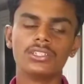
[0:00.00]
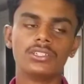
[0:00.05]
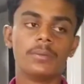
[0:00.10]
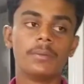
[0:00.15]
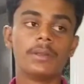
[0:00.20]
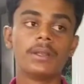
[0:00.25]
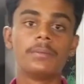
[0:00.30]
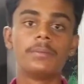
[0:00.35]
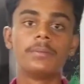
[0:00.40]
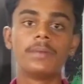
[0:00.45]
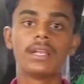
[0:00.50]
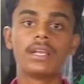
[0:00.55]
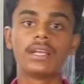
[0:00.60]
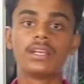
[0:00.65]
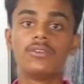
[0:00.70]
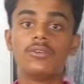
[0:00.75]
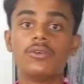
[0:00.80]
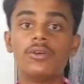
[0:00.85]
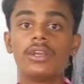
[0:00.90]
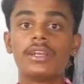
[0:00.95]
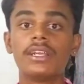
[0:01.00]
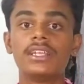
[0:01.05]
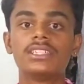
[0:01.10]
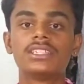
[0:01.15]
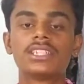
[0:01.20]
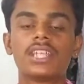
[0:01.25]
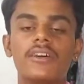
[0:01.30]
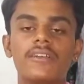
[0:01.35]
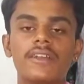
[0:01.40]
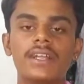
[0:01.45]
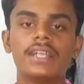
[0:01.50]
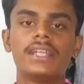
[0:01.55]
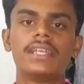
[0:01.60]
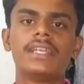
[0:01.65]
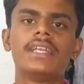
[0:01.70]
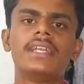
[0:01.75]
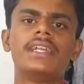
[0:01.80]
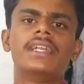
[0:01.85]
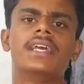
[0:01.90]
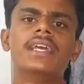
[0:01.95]
సో మనం మన గోల్ రీచ్
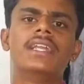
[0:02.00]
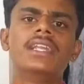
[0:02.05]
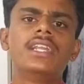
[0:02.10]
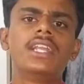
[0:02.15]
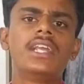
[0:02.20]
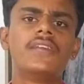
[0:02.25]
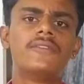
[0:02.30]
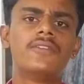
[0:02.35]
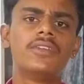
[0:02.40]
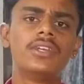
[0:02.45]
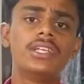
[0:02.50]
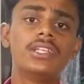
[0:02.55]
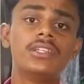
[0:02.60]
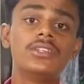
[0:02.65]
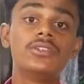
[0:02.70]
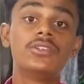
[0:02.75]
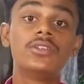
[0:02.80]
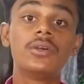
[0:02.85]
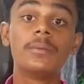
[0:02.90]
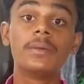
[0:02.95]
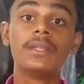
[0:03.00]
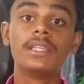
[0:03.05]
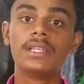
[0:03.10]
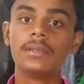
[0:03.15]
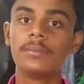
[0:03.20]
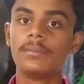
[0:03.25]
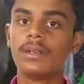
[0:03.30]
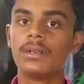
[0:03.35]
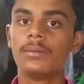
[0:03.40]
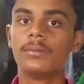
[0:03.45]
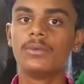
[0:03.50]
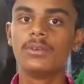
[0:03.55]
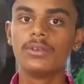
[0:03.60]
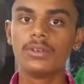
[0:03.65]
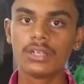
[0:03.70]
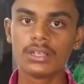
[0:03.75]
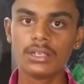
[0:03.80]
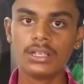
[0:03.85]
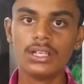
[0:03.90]
కావడానికి డైలీ లైఫ్లో ఎంతో మందిని మనము